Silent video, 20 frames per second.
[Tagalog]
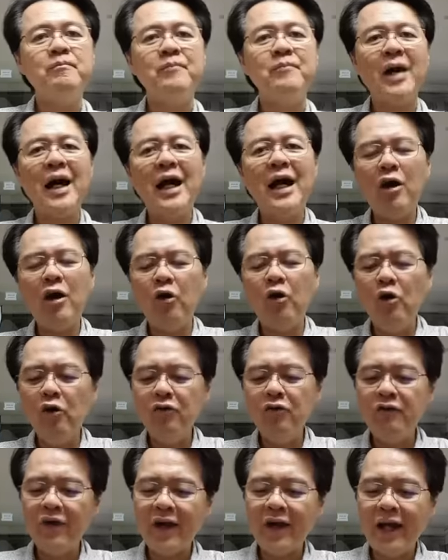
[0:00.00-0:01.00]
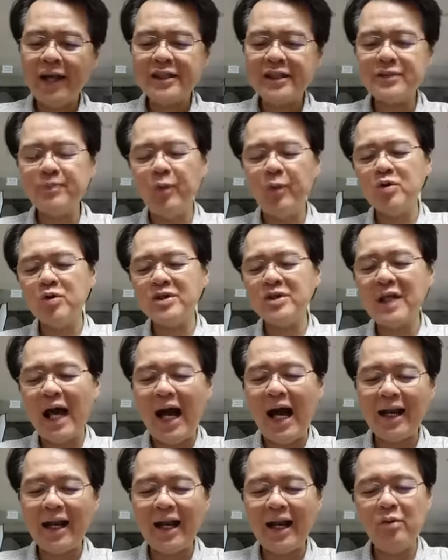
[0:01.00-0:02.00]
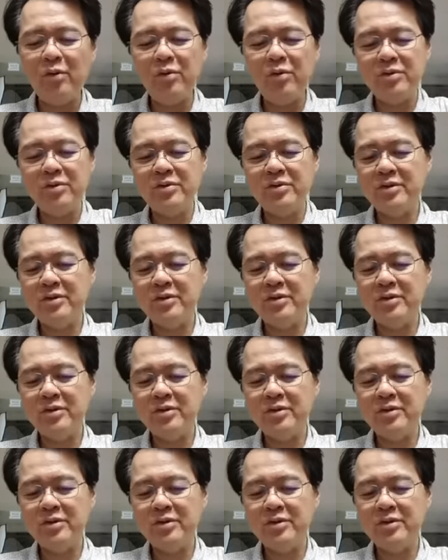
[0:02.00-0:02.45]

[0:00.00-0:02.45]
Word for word: Mga overexposed sa araw.